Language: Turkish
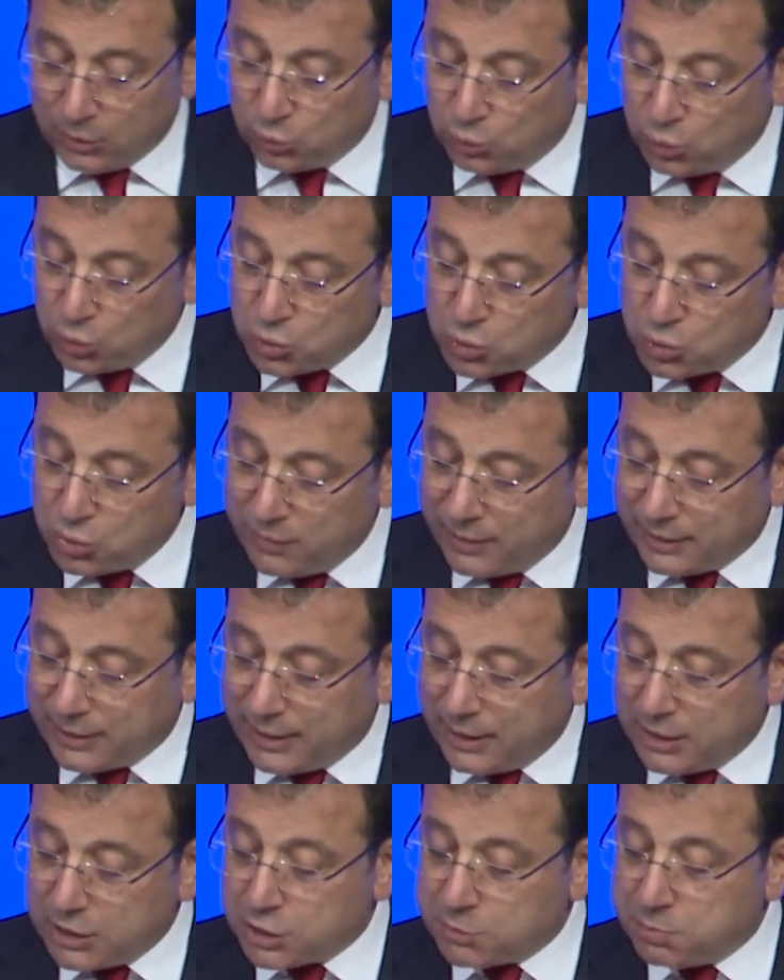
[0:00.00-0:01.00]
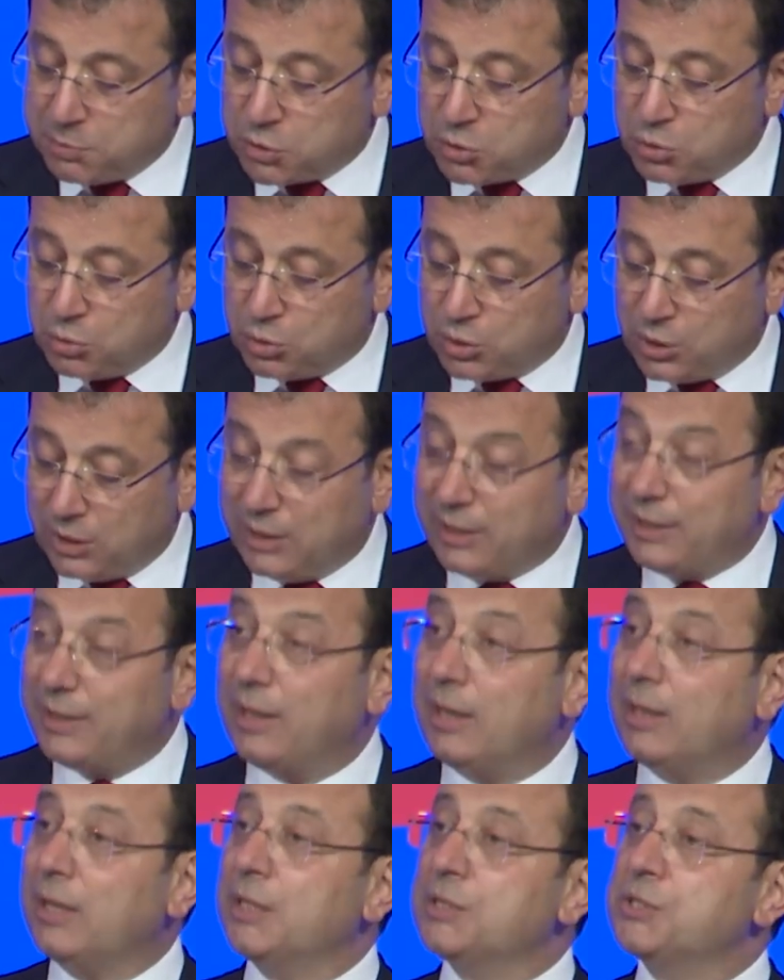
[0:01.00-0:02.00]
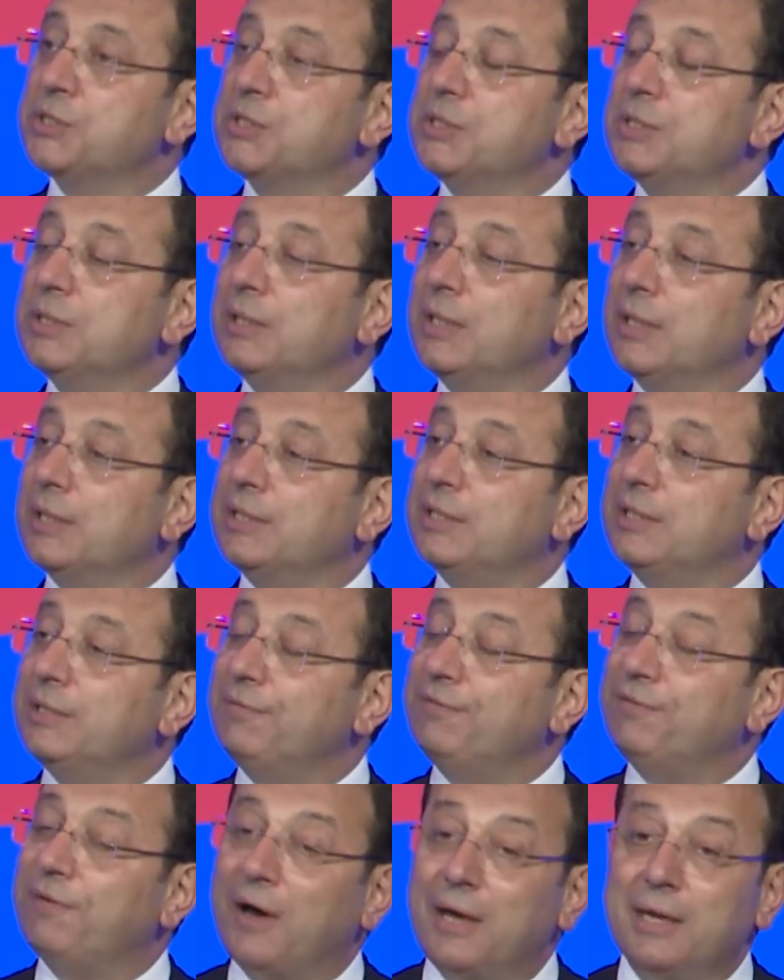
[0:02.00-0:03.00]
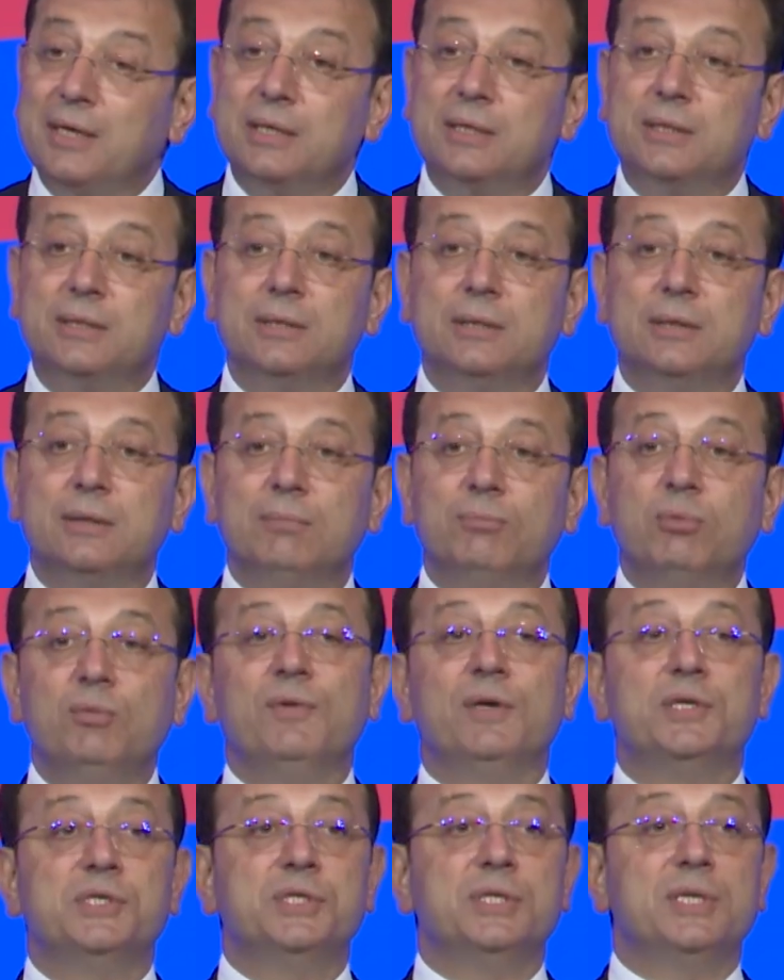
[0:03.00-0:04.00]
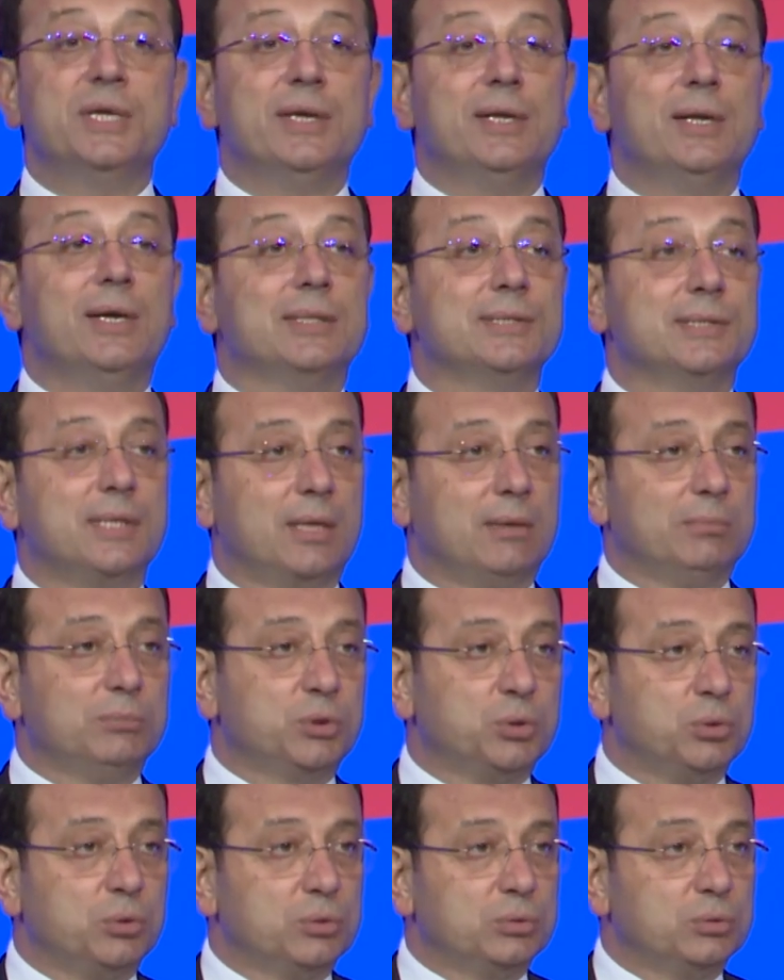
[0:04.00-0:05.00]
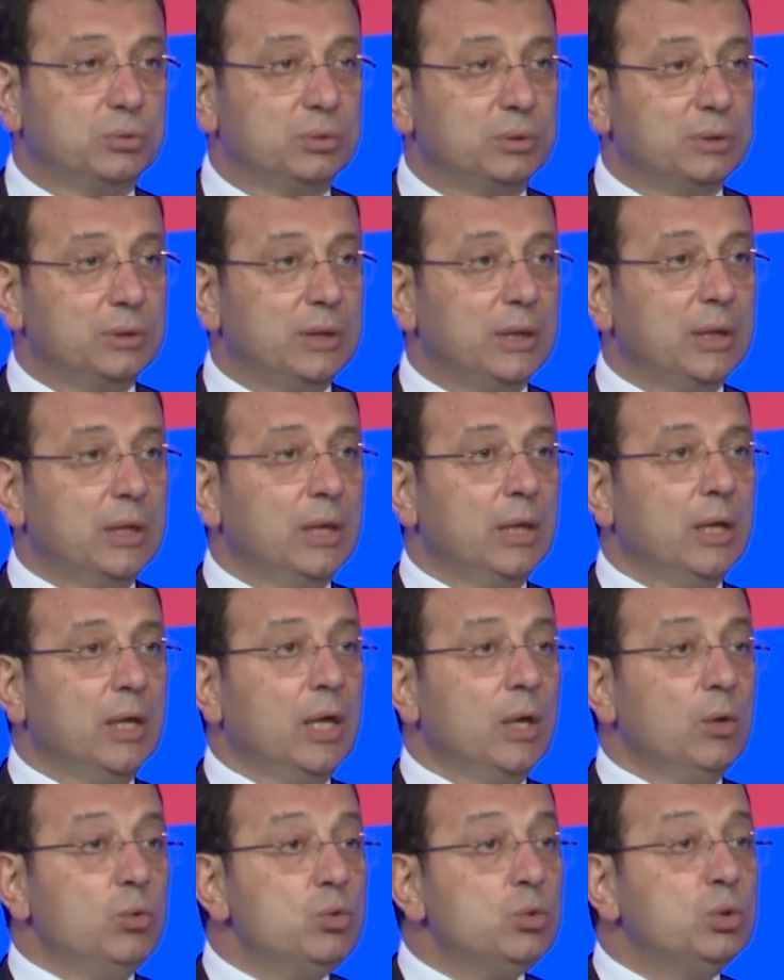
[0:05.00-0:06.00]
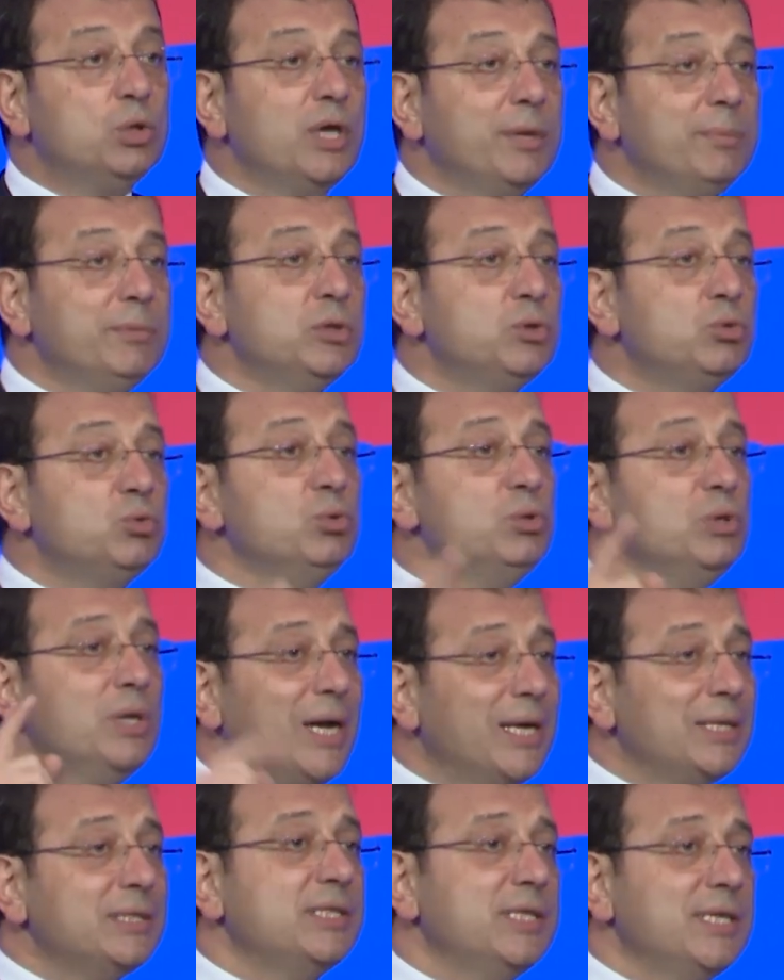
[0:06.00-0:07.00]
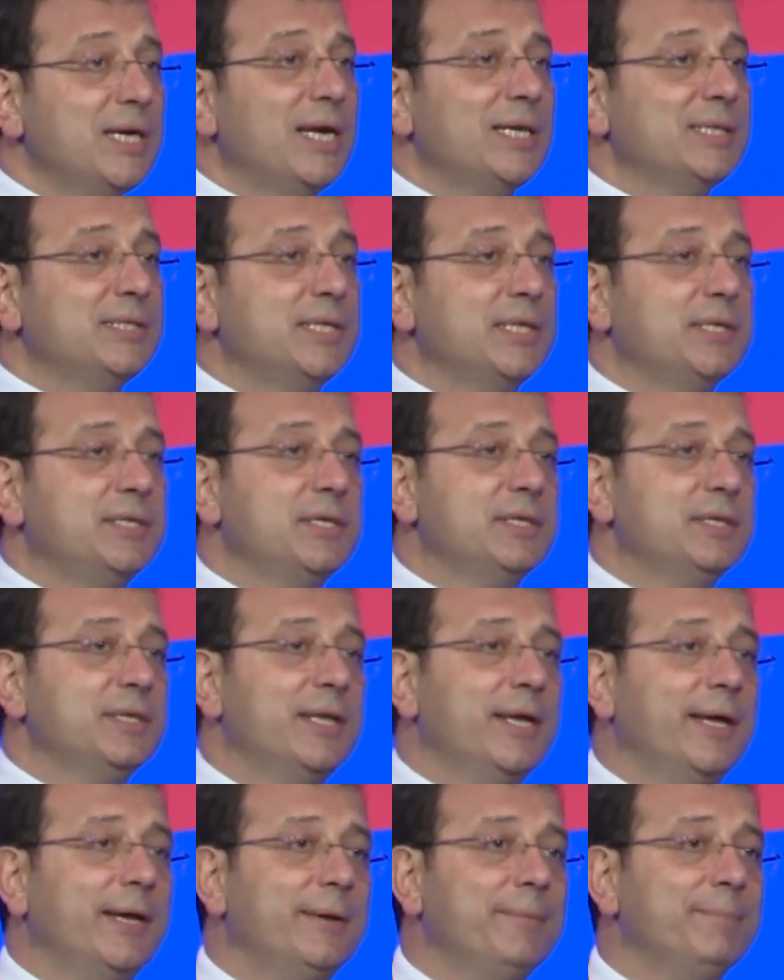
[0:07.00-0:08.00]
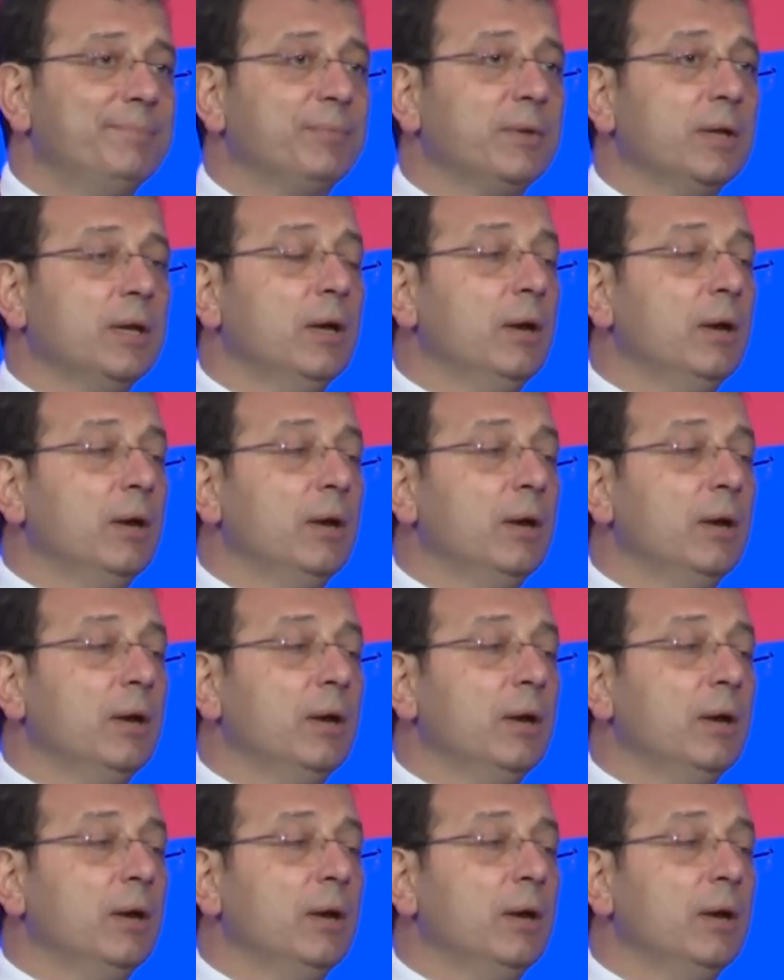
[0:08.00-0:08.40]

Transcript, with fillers: güçlü ve gelişmiş ülkeleri arasındaki fark bu vesileyle azalmış oldu. Ülkemiz dünya siyasetinde